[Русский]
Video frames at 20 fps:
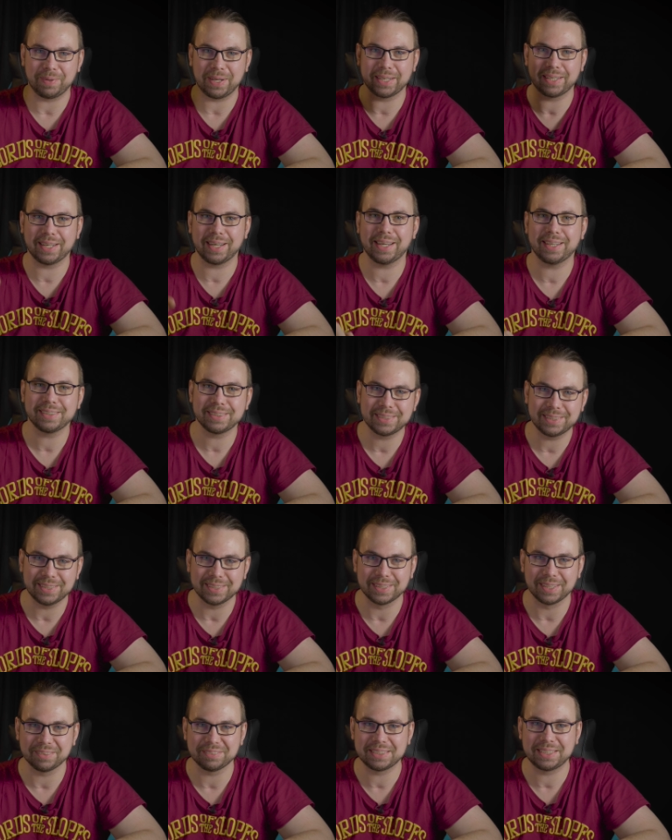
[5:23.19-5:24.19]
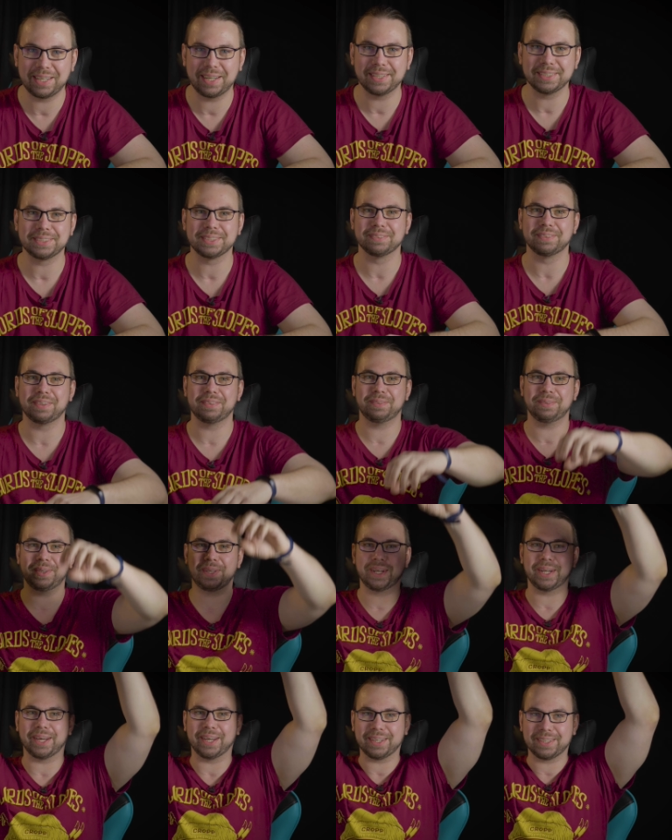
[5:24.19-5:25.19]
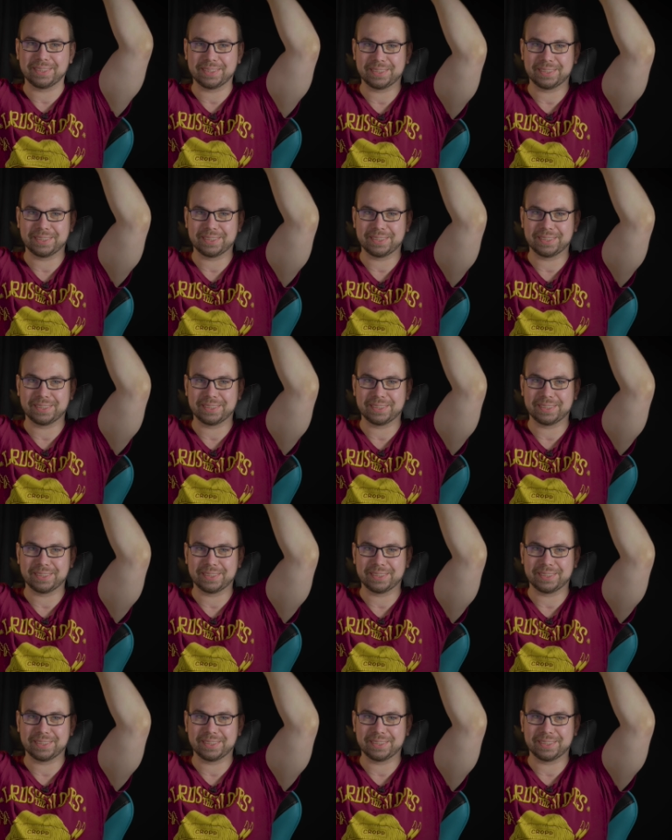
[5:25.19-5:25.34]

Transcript: пока и до встречи в эфире.